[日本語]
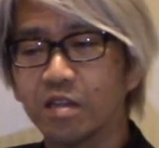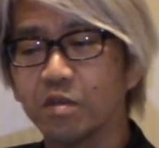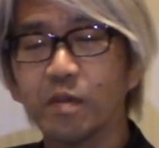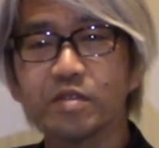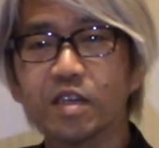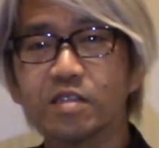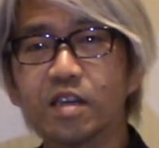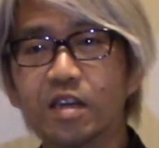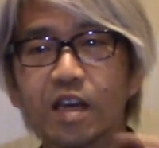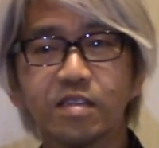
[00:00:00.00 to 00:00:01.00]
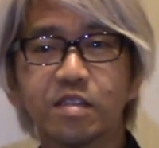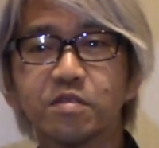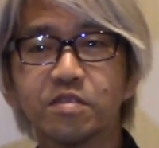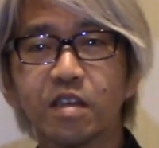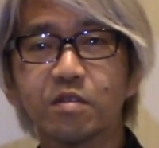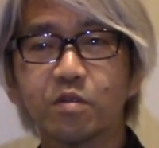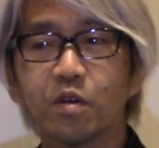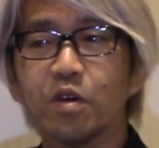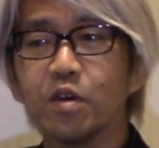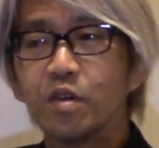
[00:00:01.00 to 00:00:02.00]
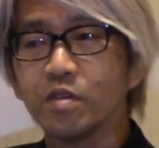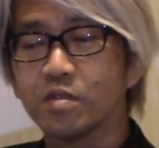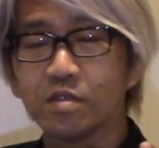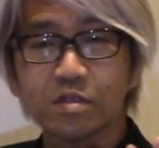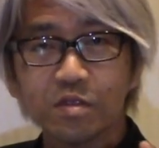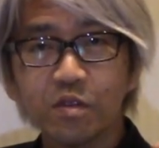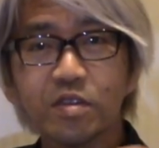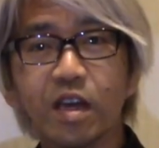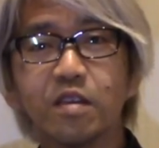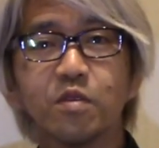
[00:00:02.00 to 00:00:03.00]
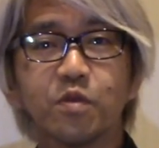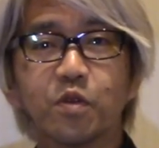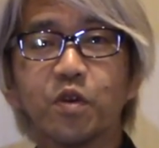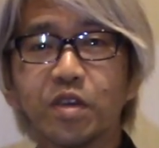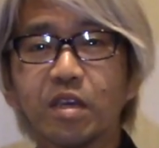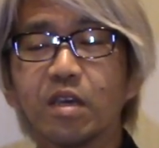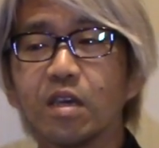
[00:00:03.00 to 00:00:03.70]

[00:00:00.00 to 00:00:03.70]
トマベチ博士が解説していくとすごい内容の濃い